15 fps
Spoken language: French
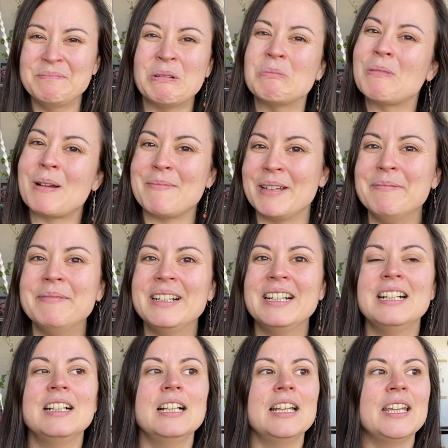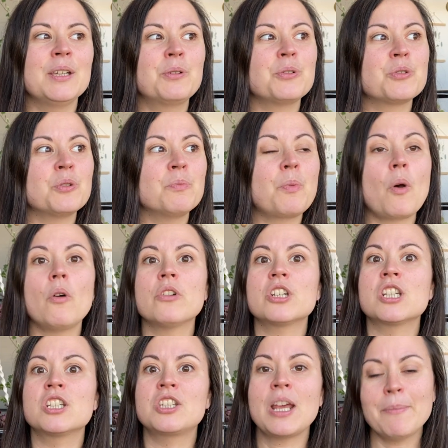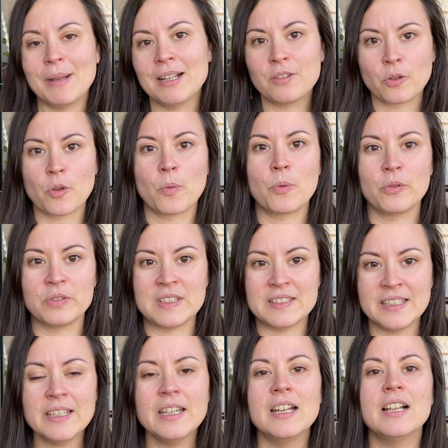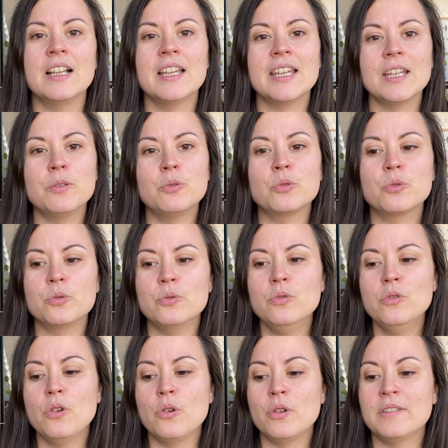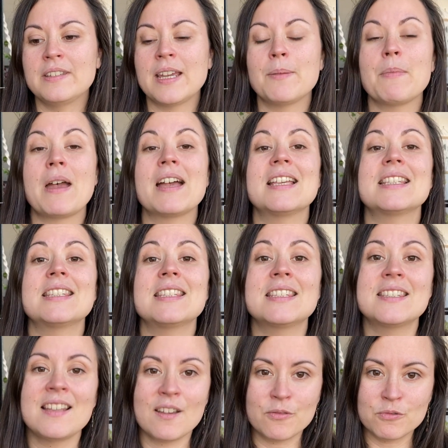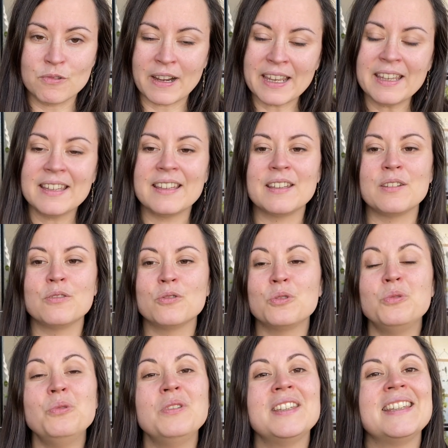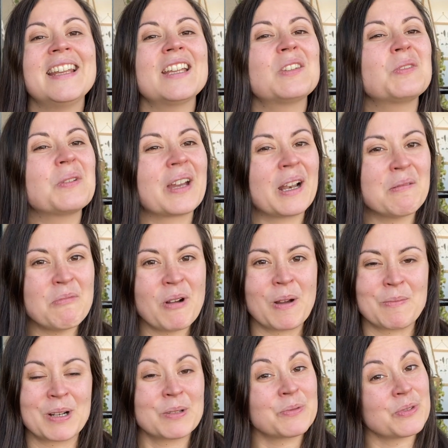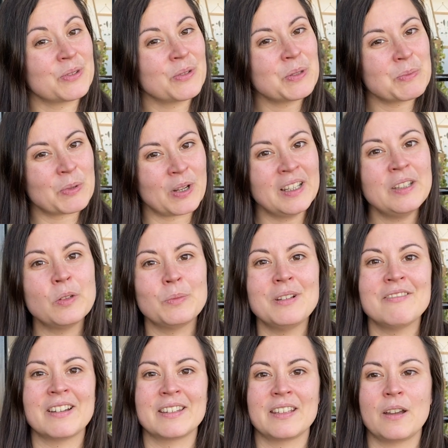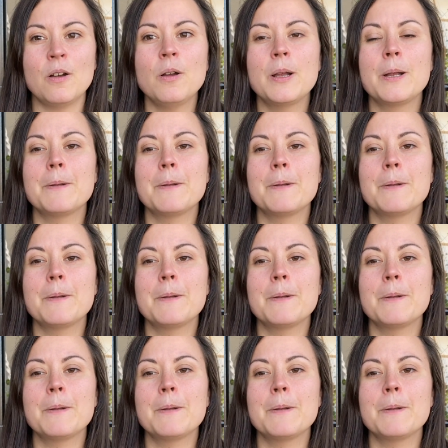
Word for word: pour moi-même et que je ne prends jamais le temps d'en profiter. Et du coup, le thème savourer est venu naturellement à ma conscience pour l'année 2021